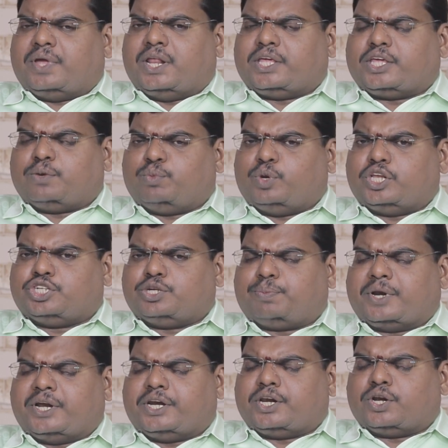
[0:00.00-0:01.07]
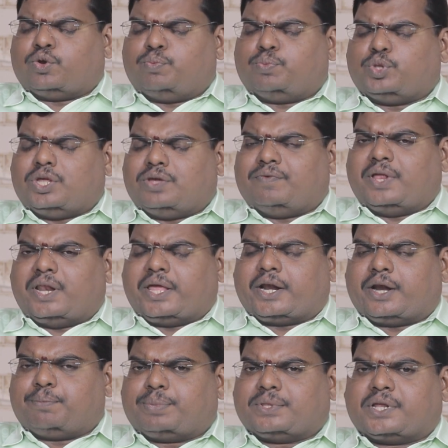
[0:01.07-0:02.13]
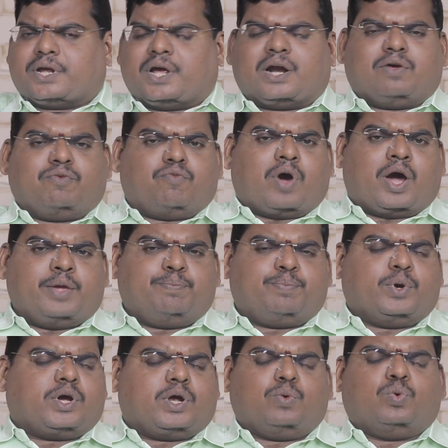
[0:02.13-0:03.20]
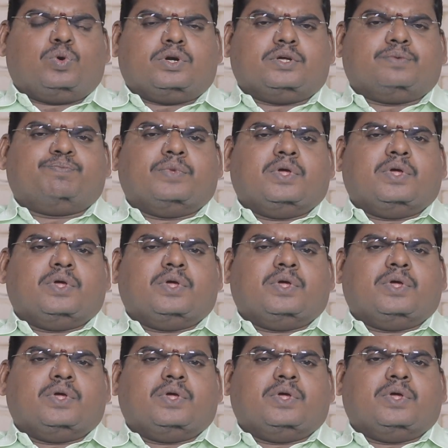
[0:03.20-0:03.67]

வேலைக்கு முயற்சி பண்ணிகிட்டு இருக்கும் புதிய வேலை கிடைப்பதற்கான வாய்ப்புகள் உண்டு